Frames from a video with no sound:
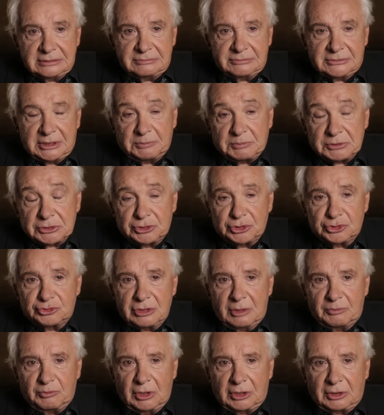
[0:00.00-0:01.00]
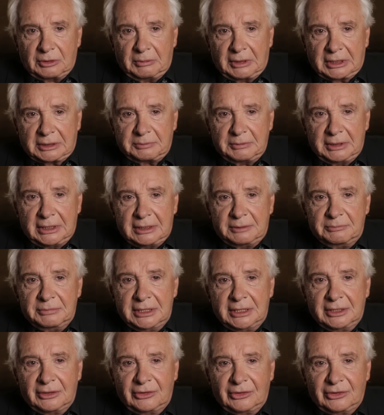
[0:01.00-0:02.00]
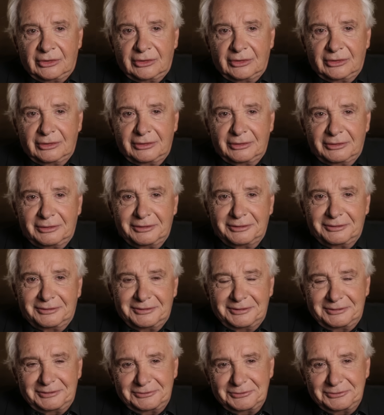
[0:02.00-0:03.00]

Peut-être parce que je suis à poil, remarque. Mais, euh, euh, euh,